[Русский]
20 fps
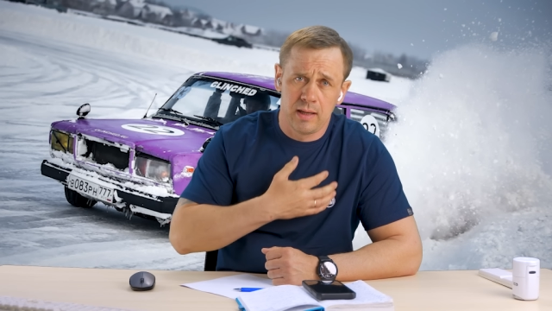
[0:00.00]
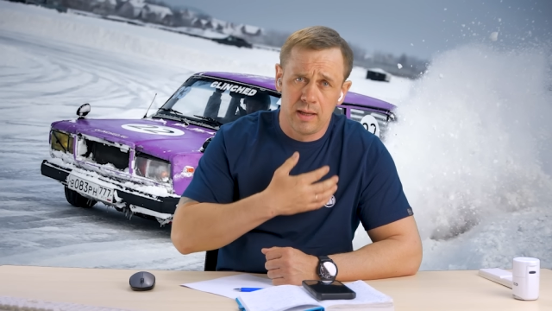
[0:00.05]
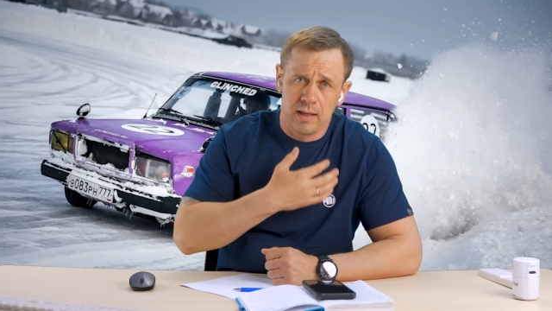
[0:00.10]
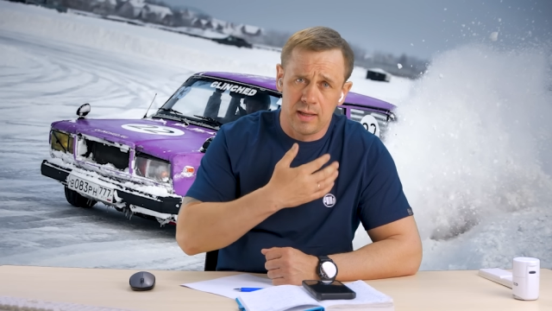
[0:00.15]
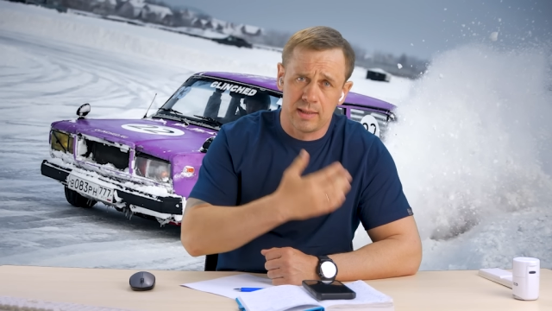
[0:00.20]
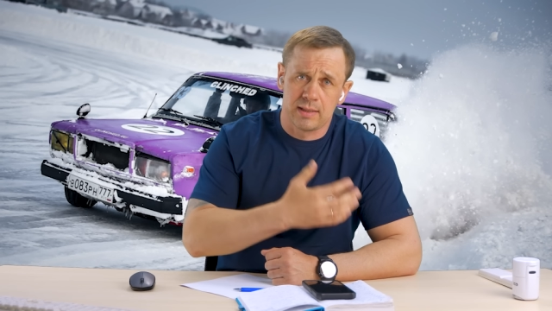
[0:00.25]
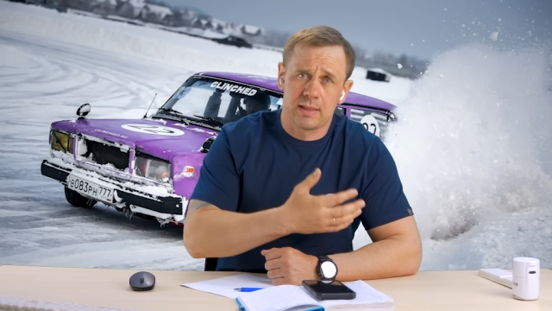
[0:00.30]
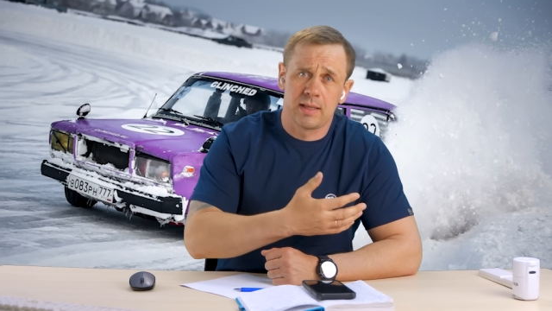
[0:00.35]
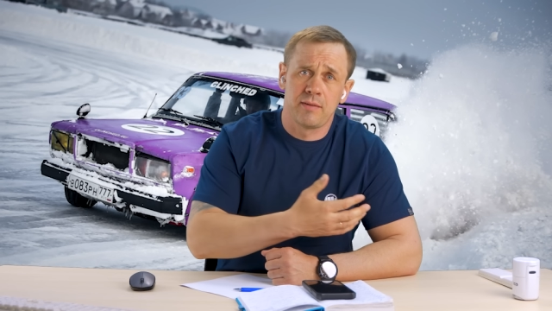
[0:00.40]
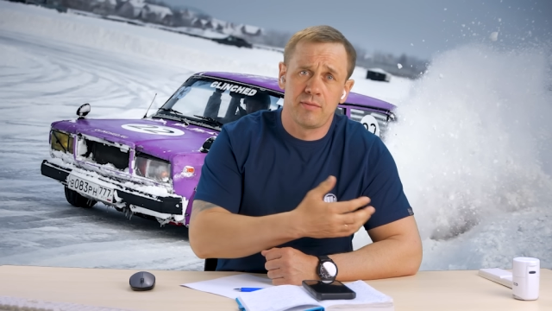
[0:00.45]

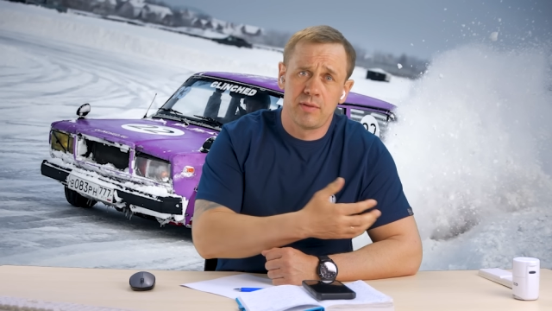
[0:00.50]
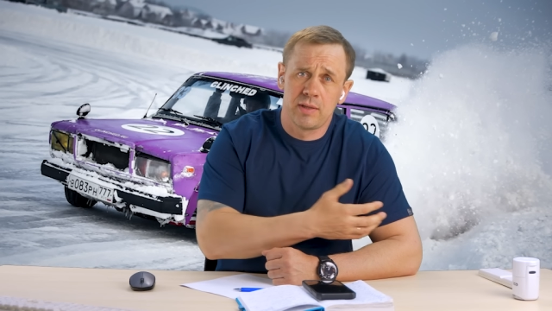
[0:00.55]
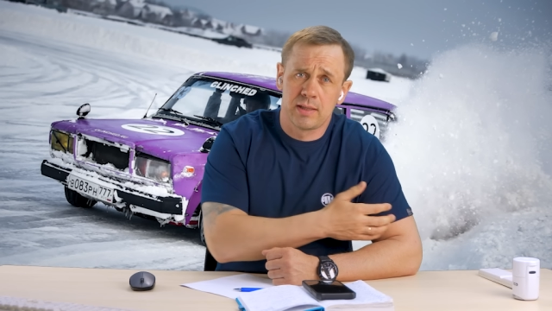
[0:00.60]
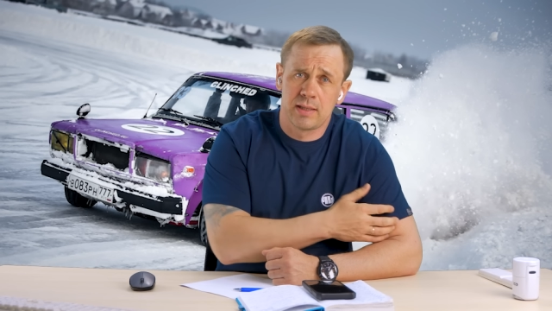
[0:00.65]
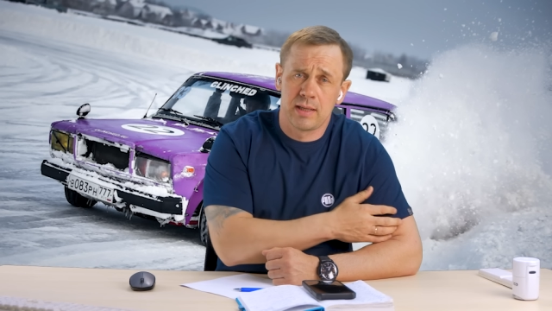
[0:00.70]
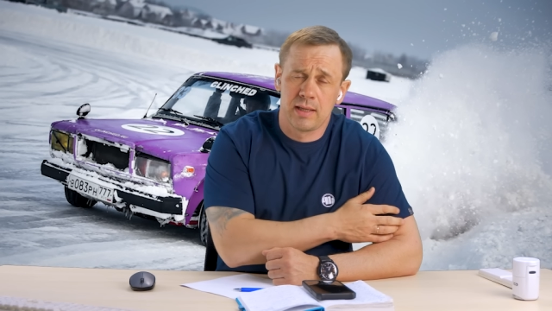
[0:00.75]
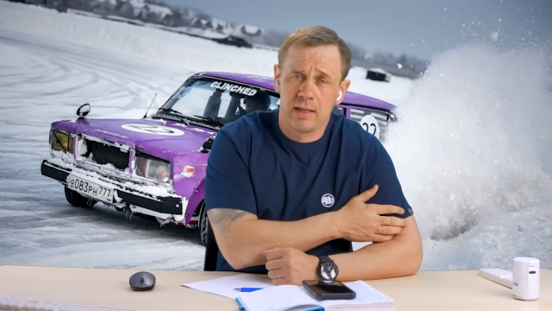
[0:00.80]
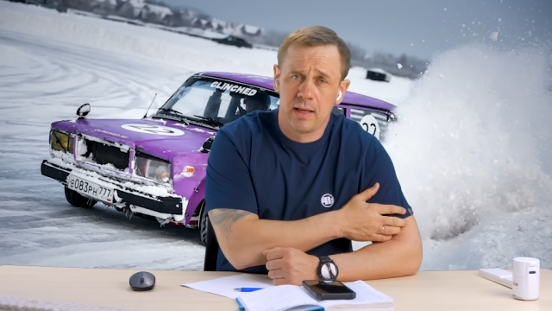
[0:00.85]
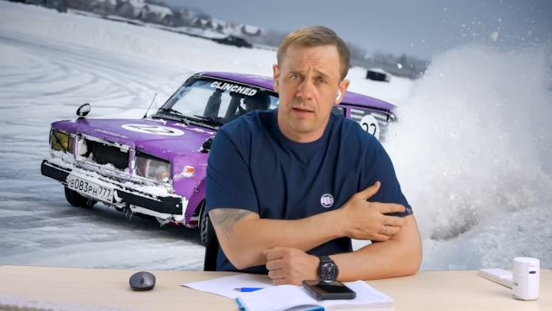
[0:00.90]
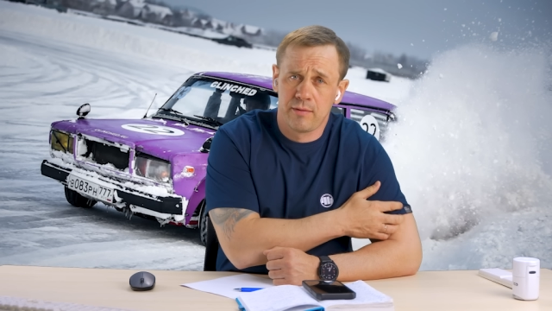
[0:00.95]
Оставьте
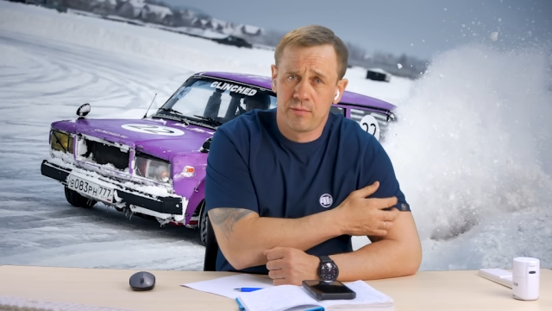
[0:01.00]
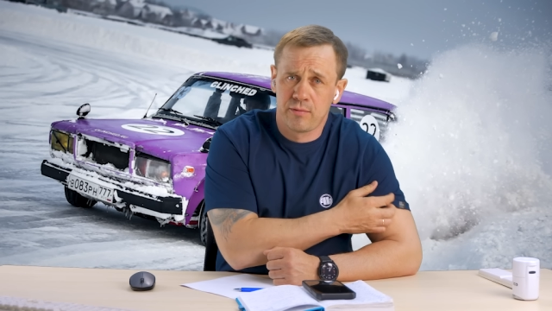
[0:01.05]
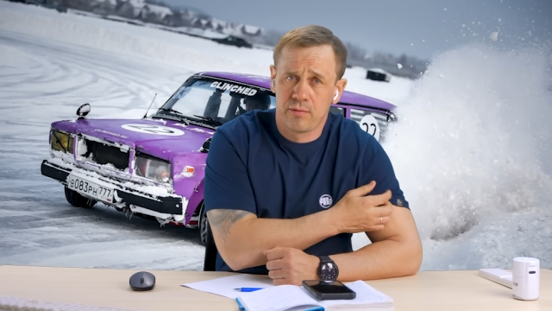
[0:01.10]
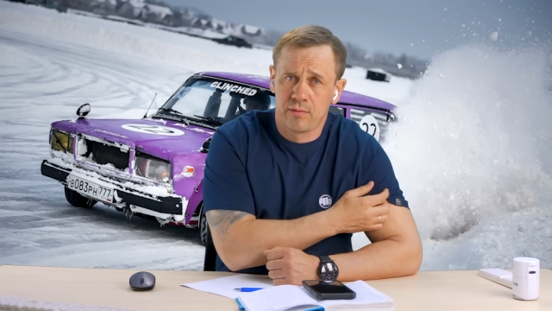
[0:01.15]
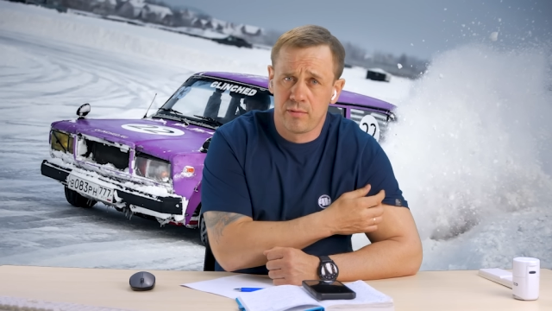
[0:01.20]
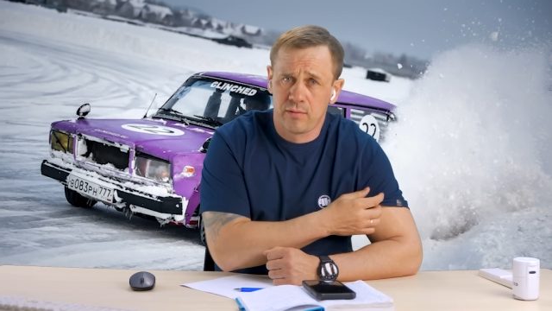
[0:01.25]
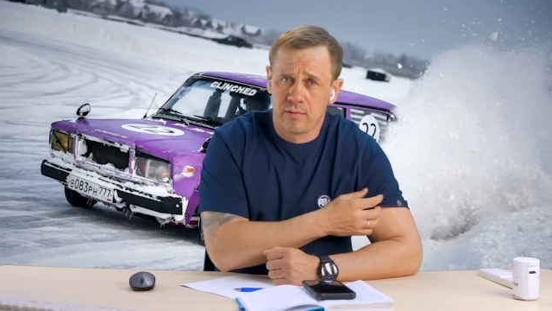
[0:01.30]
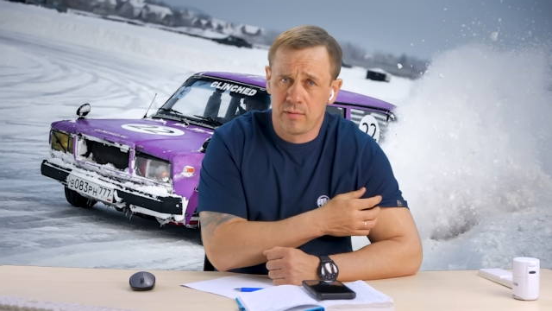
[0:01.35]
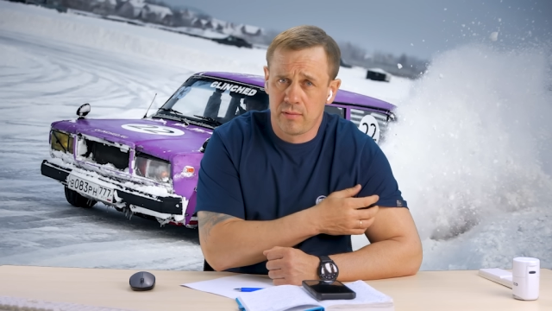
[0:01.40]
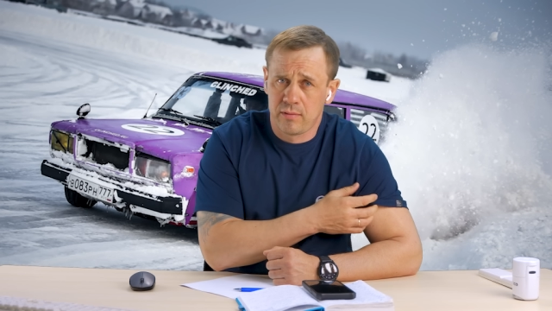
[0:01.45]

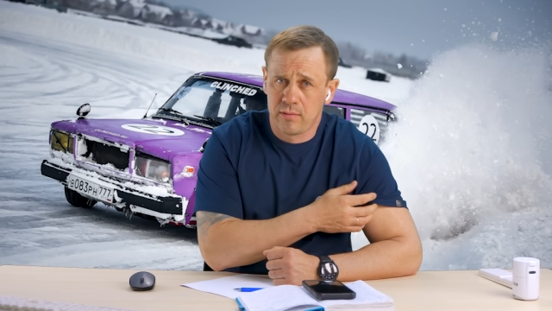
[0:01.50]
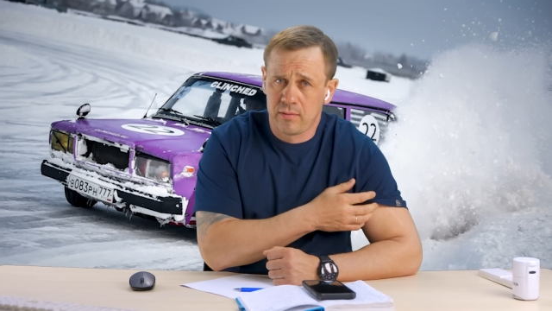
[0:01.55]
заявку,